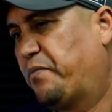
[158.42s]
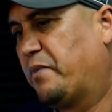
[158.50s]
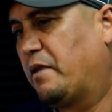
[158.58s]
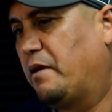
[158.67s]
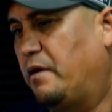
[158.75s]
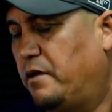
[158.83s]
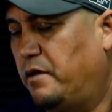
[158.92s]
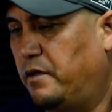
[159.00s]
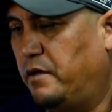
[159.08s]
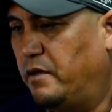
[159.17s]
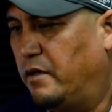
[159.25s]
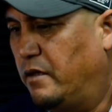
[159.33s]

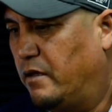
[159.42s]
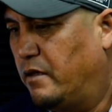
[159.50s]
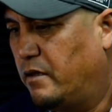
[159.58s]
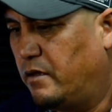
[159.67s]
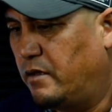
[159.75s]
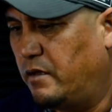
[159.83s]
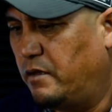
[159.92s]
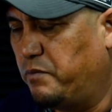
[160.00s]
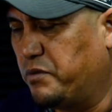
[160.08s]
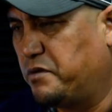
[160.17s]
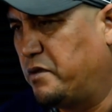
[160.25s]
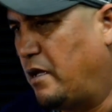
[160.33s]
Y, y,
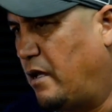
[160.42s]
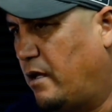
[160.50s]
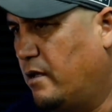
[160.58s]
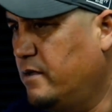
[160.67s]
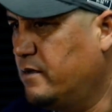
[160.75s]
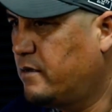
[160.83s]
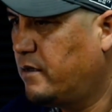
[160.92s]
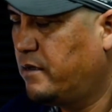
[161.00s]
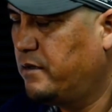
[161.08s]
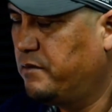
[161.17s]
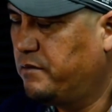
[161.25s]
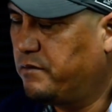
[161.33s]
pues da la lista
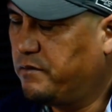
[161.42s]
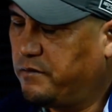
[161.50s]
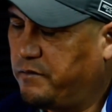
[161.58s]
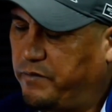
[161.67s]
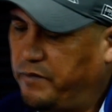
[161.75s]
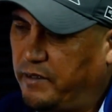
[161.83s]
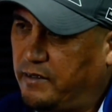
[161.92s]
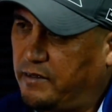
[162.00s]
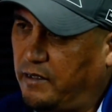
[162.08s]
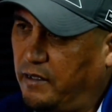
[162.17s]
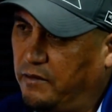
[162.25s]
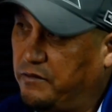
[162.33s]
y yo, no, puede
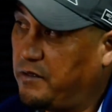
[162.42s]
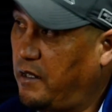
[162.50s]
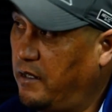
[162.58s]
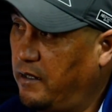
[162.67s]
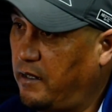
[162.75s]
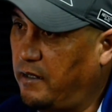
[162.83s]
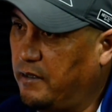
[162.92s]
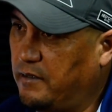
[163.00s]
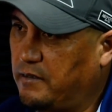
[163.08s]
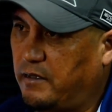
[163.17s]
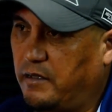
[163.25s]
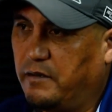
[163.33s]
ser, no salí en la
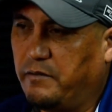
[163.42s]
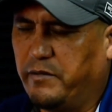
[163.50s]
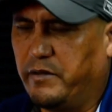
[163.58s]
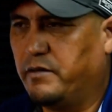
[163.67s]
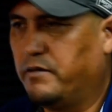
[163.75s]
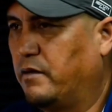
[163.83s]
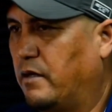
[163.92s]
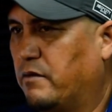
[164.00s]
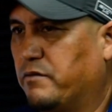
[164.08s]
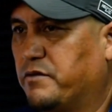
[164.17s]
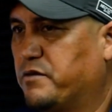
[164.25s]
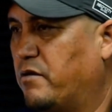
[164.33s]
lista. Y vi
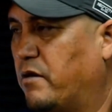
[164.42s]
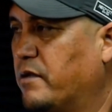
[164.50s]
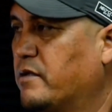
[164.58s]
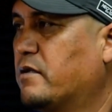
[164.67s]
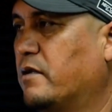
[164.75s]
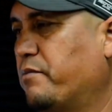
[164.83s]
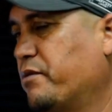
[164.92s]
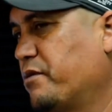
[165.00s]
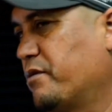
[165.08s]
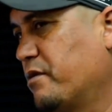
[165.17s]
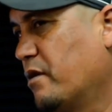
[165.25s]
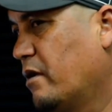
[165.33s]
algunos jugadores que
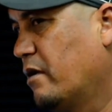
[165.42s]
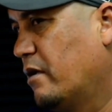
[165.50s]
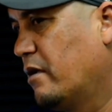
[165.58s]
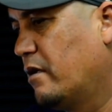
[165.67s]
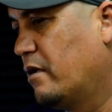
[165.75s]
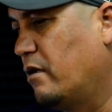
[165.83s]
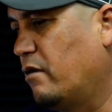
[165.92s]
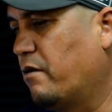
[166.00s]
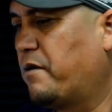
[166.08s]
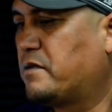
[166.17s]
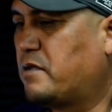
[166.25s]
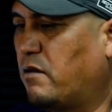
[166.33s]
pues yo
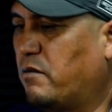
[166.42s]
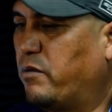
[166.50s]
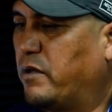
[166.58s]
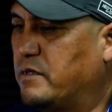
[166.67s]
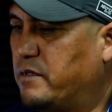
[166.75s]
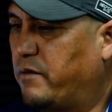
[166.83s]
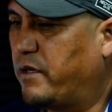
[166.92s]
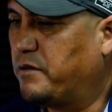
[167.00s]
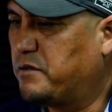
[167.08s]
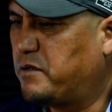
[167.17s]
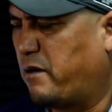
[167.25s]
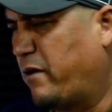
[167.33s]
había estado por encima de
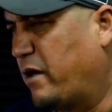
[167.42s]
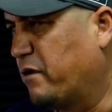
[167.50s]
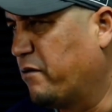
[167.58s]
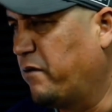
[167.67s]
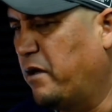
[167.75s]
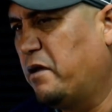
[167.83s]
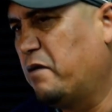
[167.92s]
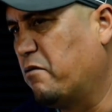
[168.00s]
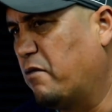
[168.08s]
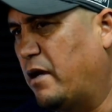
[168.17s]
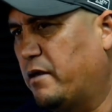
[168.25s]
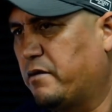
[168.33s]
ellos trabajando bien y
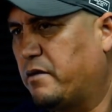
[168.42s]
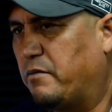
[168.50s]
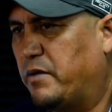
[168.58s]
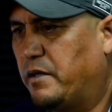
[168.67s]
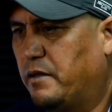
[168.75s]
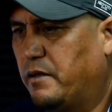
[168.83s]
jugando también